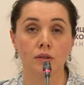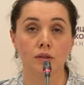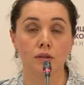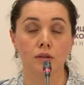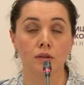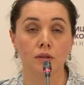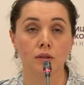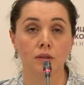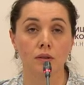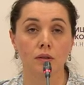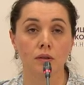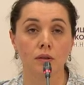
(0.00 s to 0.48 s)

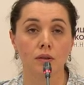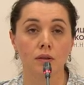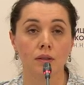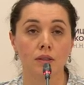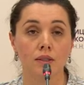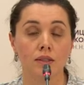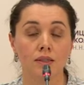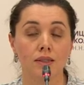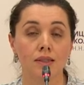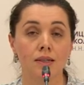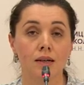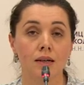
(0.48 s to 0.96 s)

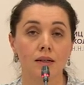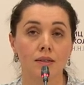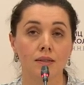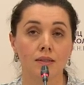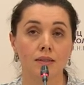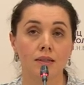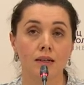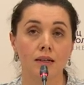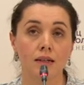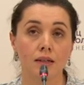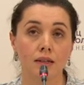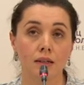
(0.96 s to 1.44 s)

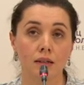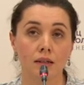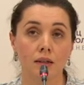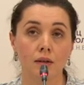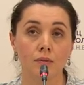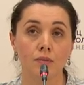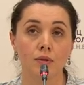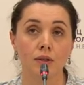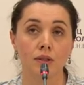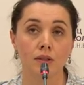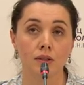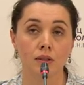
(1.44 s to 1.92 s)
достигался ли
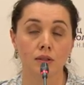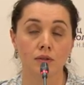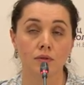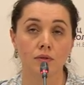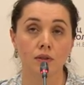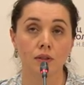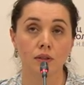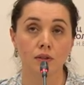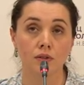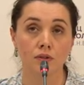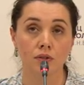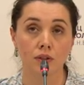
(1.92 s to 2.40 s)

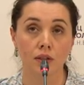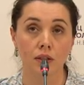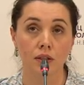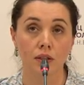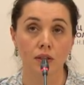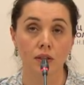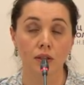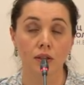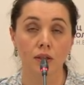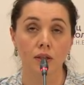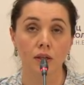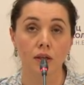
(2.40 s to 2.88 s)
объективный эффект.